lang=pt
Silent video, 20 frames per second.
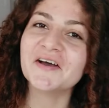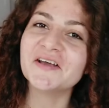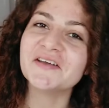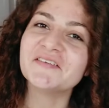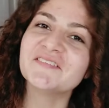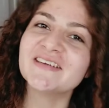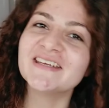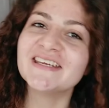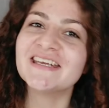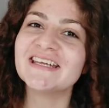
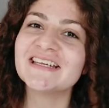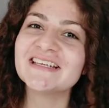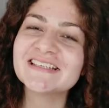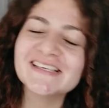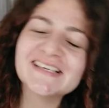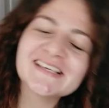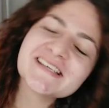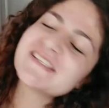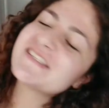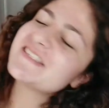Oi
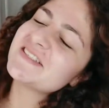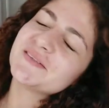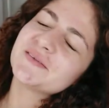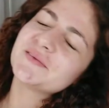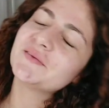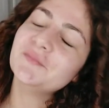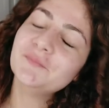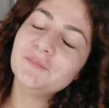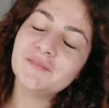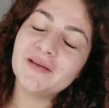meninas,
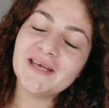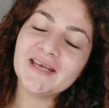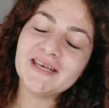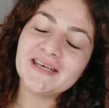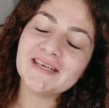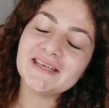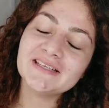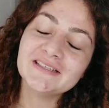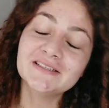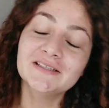tudo
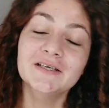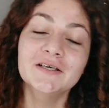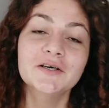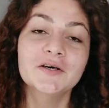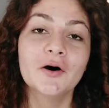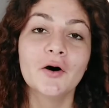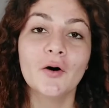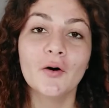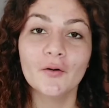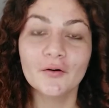bem?
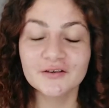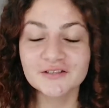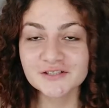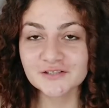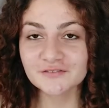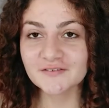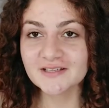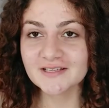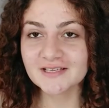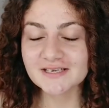Hoje
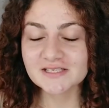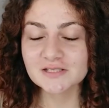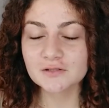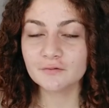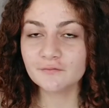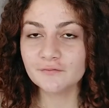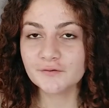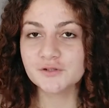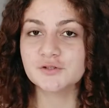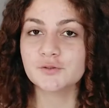eu vim trazer
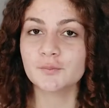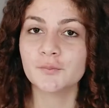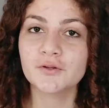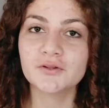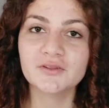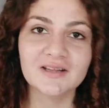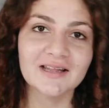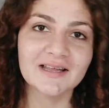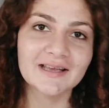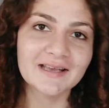um vídeo
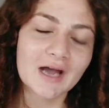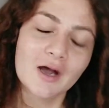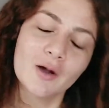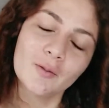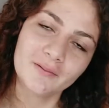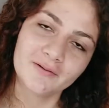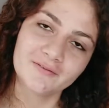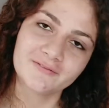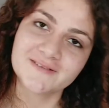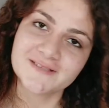muito
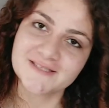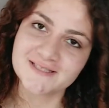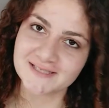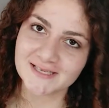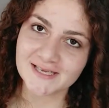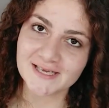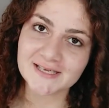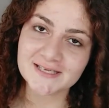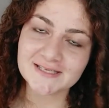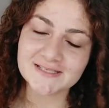legal pra
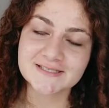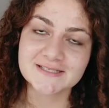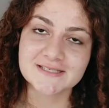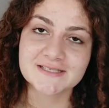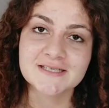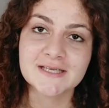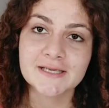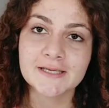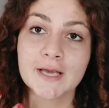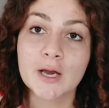vocês,
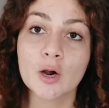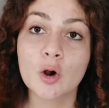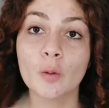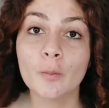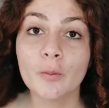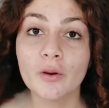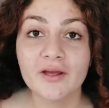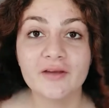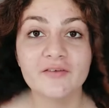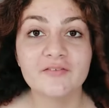que seria
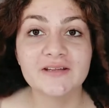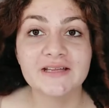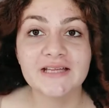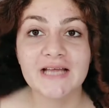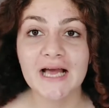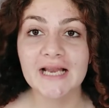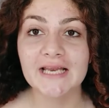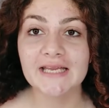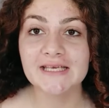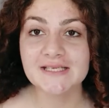como eu
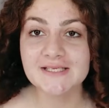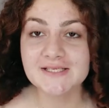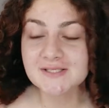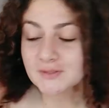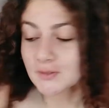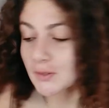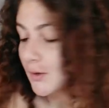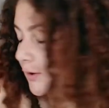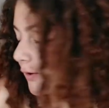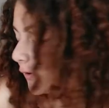
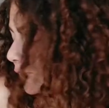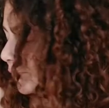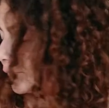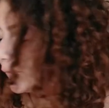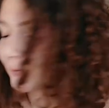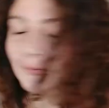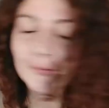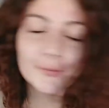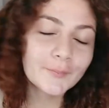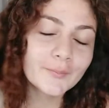revitalizo
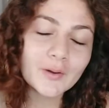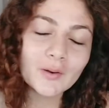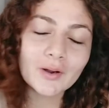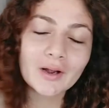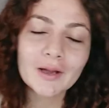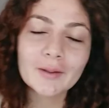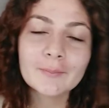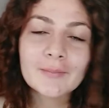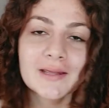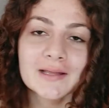o meu
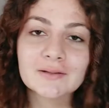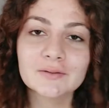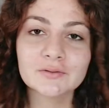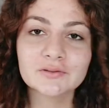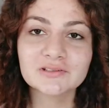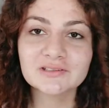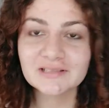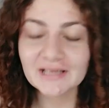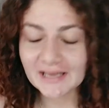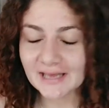cabelo
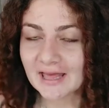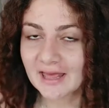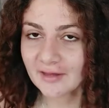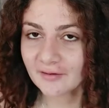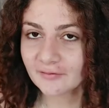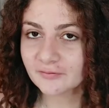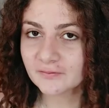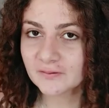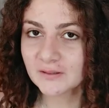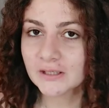no day
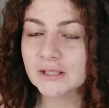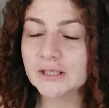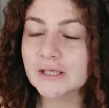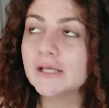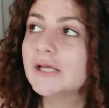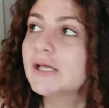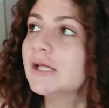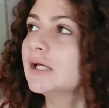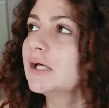after.